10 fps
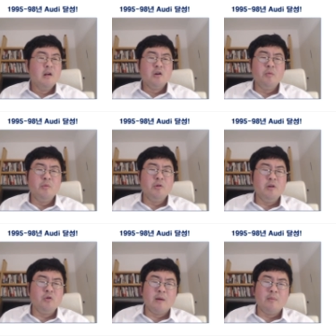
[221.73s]
그러면
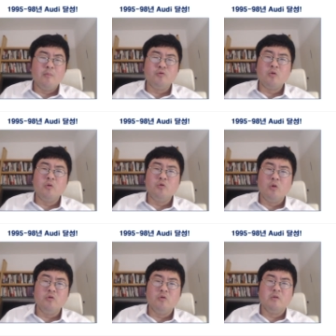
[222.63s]
이걸 하면 무조건
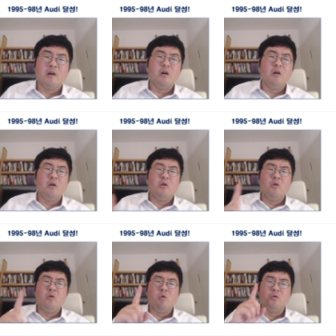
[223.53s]
되는 건가?
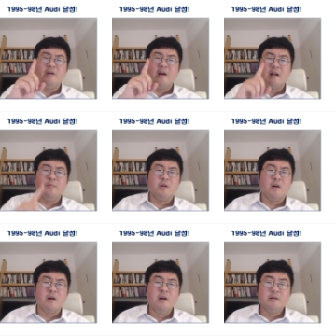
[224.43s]
어, 그게
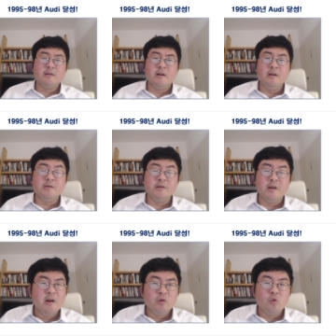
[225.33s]
아닙니다. 제가 이제
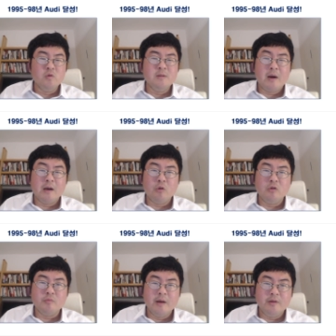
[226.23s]
동심 파괴를
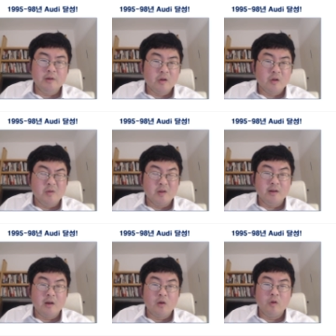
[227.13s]
좀 해드리겠습니다.
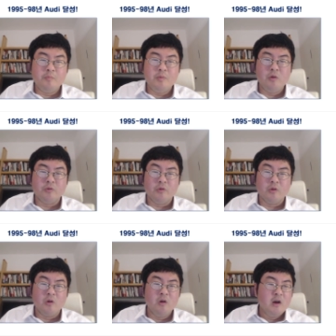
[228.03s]
이게
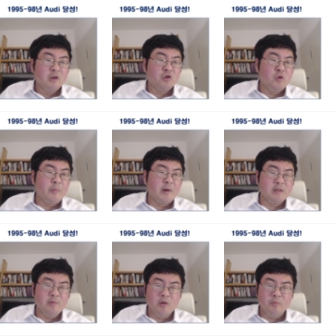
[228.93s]
커스피거든요.
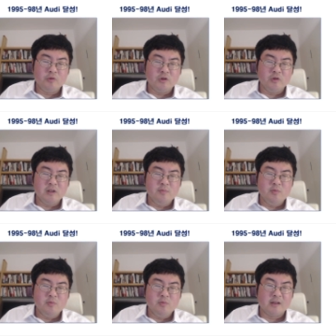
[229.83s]
1981년부터
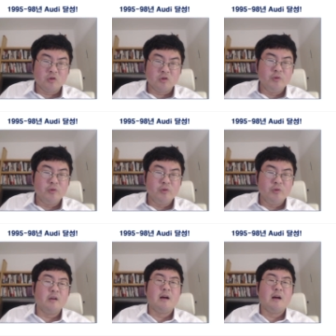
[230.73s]
2020년까지 제가 전부 다
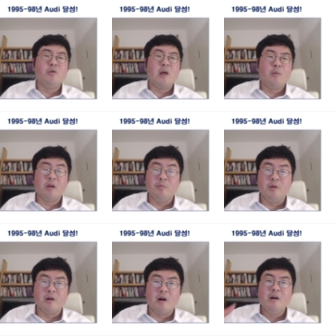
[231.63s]
계산을 한번
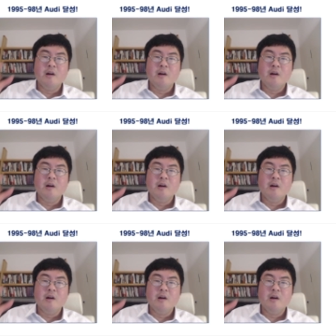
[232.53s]
해봤습니다.